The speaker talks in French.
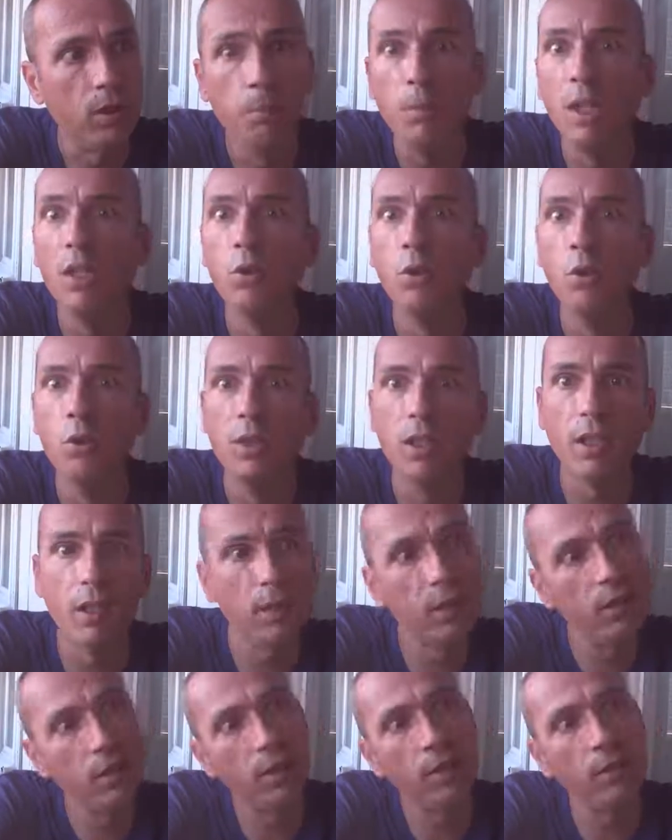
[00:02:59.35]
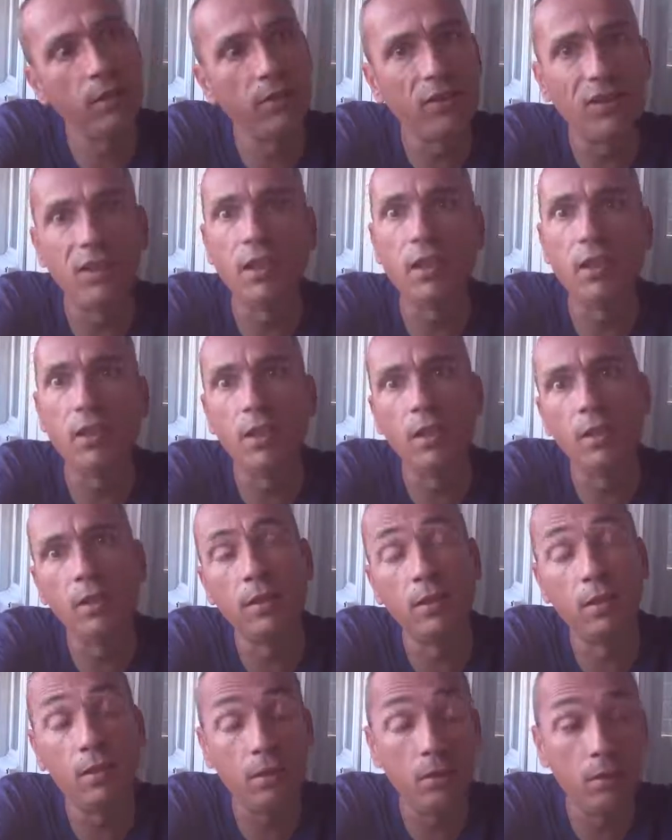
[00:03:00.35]
les malheureux Irakiens,
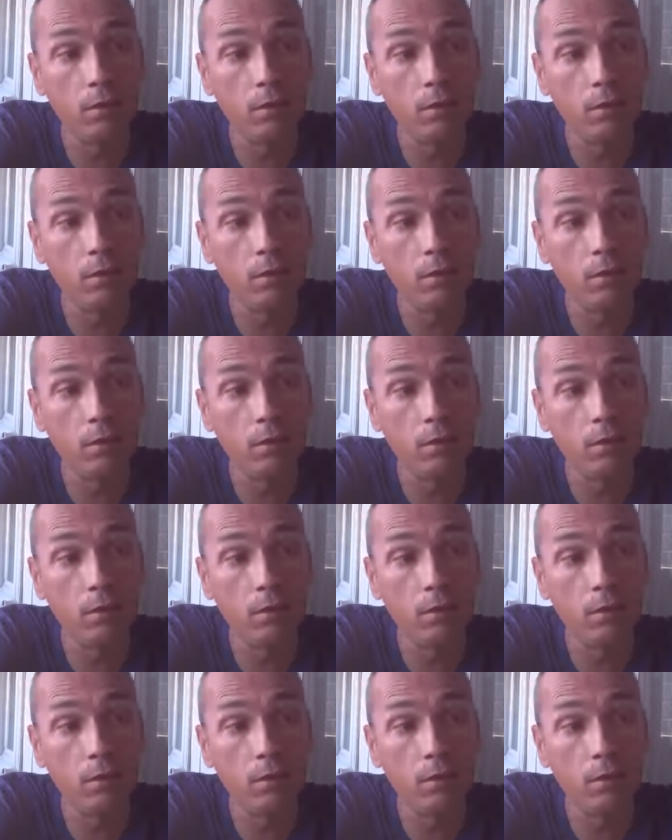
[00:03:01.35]
Syriens,